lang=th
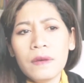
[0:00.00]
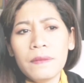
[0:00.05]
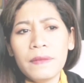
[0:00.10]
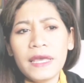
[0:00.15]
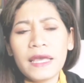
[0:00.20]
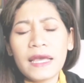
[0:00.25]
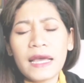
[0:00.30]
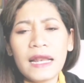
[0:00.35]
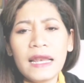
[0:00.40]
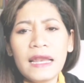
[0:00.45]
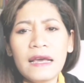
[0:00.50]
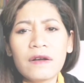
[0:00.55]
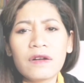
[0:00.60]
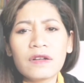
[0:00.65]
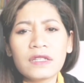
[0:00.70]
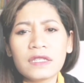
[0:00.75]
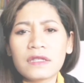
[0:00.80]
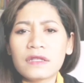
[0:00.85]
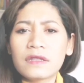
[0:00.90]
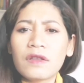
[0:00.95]
ไม่งั้นแล้ว
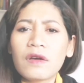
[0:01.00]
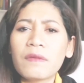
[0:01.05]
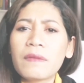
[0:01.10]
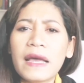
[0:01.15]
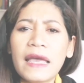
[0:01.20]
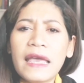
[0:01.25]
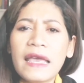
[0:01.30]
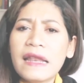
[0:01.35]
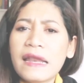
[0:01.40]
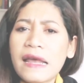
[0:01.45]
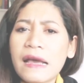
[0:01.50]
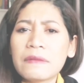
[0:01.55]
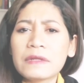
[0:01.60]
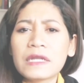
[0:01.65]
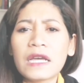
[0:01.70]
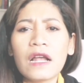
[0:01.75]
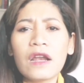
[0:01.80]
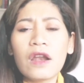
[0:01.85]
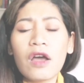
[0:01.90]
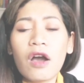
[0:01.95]
ก็จะต้องมาเอนับ
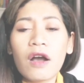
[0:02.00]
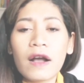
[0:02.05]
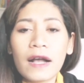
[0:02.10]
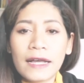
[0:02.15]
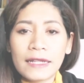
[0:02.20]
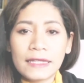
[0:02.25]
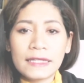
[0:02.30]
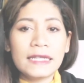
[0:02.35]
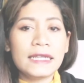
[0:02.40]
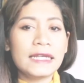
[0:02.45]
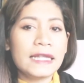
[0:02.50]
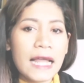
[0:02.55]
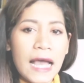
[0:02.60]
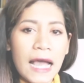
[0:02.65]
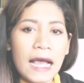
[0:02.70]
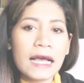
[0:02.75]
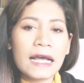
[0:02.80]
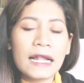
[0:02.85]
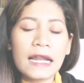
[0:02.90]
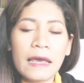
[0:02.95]
ทะเลาะกันทีห
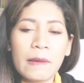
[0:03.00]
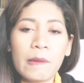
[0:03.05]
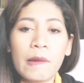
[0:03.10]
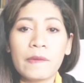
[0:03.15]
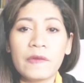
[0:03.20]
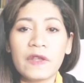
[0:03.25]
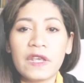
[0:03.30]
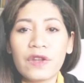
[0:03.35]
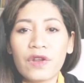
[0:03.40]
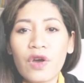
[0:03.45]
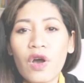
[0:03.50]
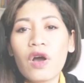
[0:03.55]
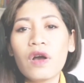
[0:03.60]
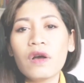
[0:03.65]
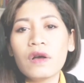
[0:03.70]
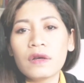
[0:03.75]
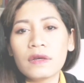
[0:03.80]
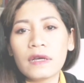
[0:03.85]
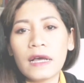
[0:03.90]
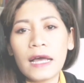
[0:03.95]
ลังอะไรแบบนี้เนาะ
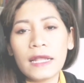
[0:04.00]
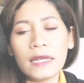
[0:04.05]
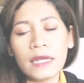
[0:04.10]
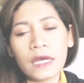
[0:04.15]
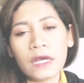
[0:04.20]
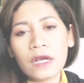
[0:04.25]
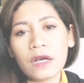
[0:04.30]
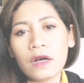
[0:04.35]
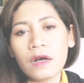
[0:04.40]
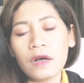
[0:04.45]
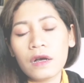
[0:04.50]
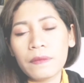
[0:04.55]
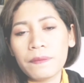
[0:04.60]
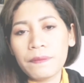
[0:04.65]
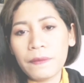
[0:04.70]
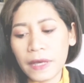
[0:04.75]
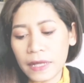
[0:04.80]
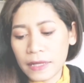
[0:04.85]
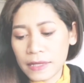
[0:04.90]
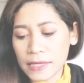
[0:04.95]
อันนี้ก็
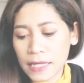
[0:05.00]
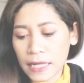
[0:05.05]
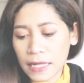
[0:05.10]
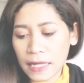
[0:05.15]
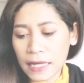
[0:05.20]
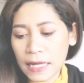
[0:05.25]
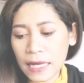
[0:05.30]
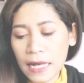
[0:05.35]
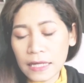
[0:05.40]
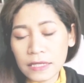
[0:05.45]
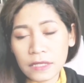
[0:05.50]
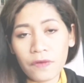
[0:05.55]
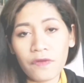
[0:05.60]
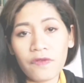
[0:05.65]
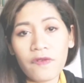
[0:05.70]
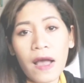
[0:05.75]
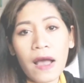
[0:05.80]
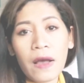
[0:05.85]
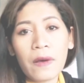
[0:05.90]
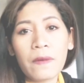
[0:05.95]
เป็นสิ่งที่อยากจะ
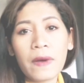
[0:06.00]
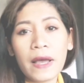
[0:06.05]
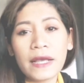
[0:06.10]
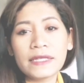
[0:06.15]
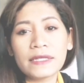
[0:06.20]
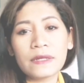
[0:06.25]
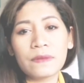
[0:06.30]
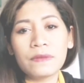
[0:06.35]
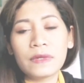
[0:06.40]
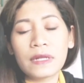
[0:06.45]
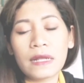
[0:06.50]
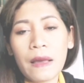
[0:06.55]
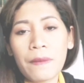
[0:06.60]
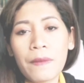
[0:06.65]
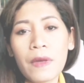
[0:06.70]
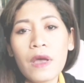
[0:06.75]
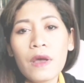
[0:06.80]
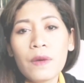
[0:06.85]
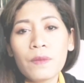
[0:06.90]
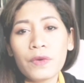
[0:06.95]
ฝากไว้สำหรับ
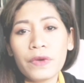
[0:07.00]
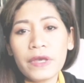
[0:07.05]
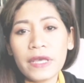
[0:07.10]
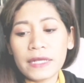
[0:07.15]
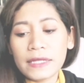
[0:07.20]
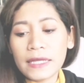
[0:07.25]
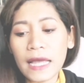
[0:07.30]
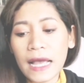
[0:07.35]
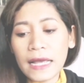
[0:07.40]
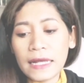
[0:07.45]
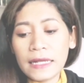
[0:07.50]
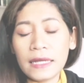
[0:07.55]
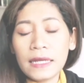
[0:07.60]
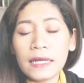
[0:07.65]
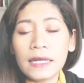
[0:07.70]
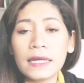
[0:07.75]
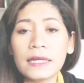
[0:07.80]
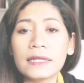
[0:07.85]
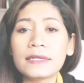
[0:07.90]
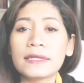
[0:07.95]
ผู้หญิงไทย
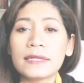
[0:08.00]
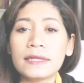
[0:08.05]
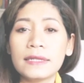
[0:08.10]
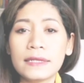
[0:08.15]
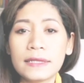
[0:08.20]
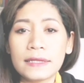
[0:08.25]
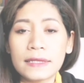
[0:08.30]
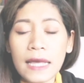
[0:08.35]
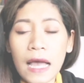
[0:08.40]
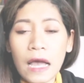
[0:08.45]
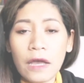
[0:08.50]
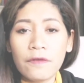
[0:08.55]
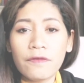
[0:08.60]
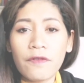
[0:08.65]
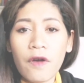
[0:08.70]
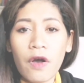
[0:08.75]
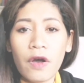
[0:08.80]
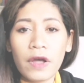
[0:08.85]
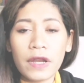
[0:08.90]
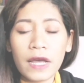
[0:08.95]
ที่คิดจะเดินสาย
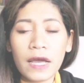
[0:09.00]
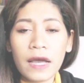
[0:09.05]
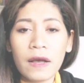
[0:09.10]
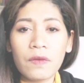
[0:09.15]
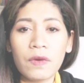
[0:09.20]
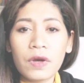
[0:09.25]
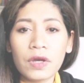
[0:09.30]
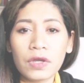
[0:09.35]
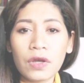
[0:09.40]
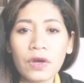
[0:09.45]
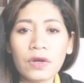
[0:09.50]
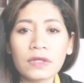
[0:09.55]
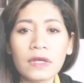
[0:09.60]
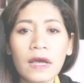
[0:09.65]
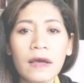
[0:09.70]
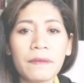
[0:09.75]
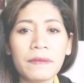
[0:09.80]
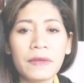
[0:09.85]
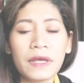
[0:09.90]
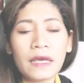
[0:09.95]
ฝอนะคะว่าต้อง
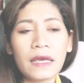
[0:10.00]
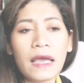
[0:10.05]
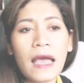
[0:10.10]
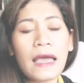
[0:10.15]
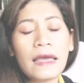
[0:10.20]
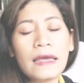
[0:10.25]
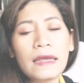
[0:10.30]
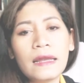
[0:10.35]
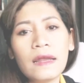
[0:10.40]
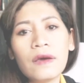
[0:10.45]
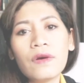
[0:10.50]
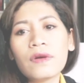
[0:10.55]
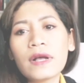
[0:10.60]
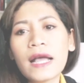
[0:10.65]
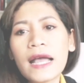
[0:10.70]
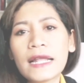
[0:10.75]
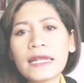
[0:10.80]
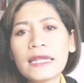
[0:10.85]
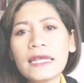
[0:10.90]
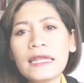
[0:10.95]
ทํำยังไงแล้ว
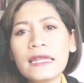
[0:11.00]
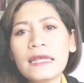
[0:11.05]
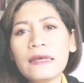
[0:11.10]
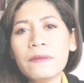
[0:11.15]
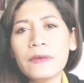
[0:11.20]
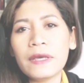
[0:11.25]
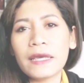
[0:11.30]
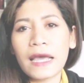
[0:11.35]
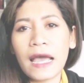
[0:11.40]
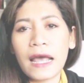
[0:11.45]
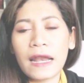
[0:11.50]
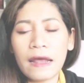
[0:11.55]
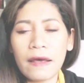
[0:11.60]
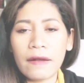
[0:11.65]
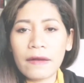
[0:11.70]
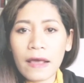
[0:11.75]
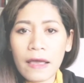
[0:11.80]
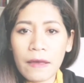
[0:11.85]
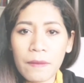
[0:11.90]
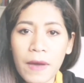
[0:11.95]
งานที่นี่มีงาน
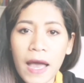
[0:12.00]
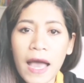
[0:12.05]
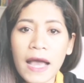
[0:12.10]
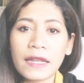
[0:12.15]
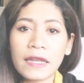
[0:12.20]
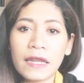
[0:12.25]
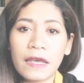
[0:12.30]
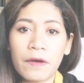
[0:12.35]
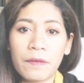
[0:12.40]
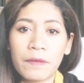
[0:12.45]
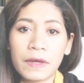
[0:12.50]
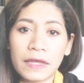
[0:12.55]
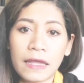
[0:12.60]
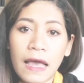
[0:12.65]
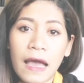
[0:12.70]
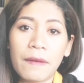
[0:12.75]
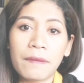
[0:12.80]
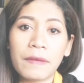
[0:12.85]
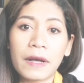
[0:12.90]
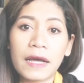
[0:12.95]
อะไรบ้างเดี๋ยวมา
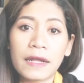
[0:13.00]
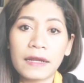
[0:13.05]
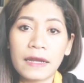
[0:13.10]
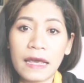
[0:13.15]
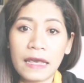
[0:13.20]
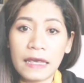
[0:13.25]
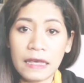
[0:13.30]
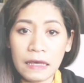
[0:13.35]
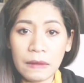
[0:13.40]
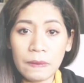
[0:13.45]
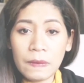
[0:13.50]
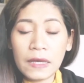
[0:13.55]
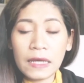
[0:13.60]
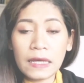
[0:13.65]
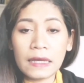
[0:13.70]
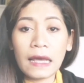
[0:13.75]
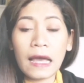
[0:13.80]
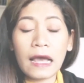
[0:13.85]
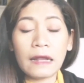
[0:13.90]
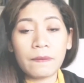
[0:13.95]
ตามกันใน EP
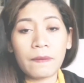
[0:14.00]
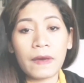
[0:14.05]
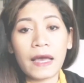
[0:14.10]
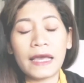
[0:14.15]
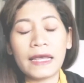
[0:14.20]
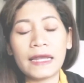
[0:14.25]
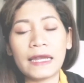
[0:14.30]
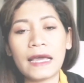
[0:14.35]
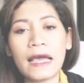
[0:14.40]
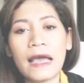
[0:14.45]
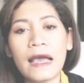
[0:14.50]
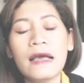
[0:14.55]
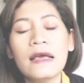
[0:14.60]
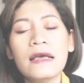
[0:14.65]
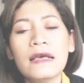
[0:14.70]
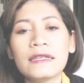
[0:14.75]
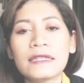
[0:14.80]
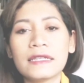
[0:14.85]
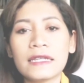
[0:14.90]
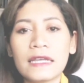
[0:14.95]
ถัดไปนะคะ
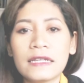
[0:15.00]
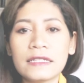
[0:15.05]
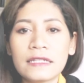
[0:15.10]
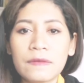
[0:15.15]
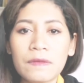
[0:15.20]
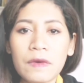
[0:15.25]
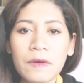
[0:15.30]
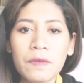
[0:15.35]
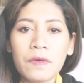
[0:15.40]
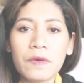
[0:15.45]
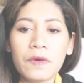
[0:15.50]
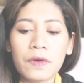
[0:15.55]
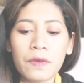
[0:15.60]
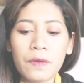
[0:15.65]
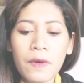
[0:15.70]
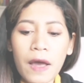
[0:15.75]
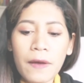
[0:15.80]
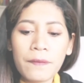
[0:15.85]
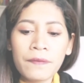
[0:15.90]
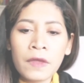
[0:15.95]
จะได้จะมาพูด
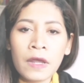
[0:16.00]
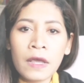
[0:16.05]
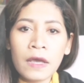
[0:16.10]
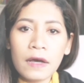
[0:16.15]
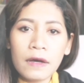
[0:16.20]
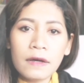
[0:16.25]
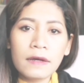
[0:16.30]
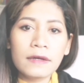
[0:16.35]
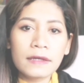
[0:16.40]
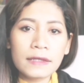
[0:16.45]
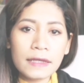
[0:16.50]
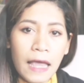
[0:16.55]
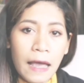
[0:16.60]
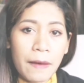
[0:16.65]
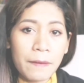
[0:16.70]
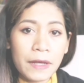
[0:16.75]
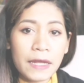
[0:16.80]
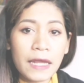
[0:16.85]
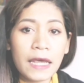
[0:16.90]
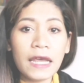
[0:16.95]
ว่าเออ
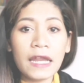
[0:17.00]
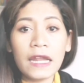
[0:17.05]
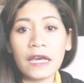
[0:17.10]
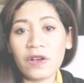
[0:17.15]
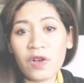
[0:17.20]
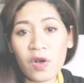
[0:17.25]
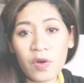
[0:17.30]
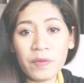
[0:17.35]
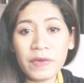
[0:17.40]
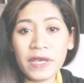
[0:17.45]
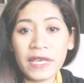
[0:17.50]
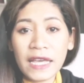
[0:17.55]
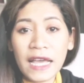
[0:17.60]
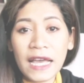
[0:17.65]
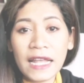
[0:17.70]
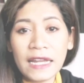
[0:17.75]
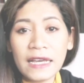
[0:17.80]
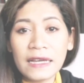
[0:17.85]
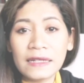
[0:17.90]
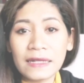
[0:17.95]
ต่างประเทศเนี่ยเขามี
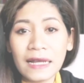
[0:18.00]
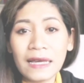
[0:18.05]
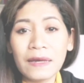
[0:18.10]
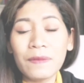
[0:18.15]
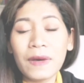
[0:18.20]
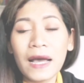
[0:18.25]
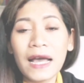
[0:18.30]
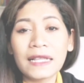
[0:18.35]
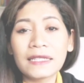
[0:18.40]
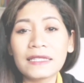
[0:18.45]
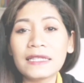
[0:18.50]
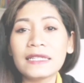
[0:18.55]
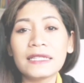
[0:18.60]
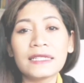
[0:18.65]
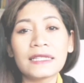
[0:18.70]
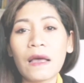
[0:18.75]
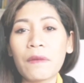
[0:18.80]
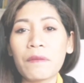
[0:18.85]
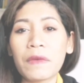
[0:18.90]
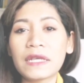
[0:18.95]
งานอะไรบ้างที่
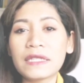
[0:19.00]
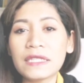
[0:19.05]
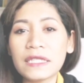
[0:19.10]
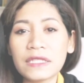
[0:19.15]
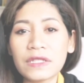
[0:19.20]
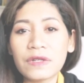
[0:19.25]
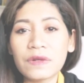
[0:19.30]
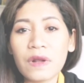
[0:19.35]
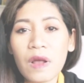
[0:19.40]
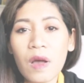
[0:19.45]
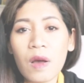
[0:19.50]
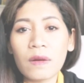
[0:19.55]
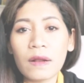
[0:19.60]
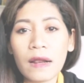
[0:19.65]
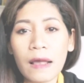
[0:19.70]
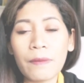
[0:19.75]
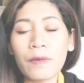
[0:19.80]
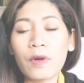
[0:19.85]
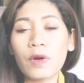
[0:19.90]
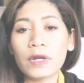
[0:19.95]
สามารถที่จะรอง
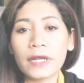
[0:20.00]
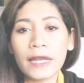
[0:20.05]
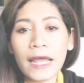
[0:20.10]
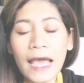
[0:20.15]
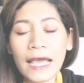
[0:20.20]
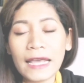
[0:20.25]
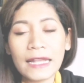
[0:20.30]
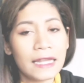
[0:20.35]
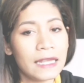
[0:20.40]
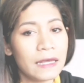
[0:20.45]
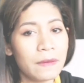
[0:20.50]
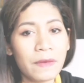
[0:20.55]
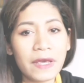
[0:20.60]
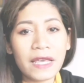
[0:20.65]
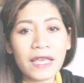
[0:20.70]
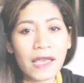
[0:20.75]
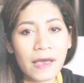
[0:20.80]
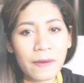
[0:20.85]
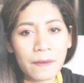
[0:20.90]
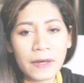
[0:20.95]
รับคนไทยที่
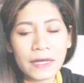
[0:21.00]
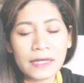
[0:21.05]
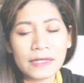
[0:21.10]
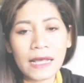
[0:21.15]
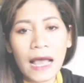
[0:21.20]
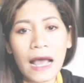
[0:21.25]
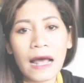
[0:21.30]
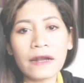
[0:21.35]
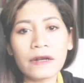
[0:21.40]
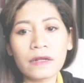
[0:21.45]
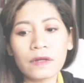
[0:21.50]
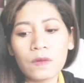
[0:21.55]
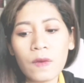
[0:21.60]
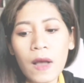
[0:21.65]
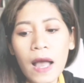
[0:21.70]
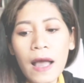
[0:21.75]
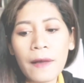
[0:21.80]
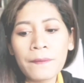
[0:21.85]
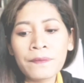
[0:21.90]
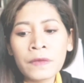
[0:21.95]
ไม่เก่งภาษาหรือ
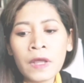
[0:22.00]
ว่า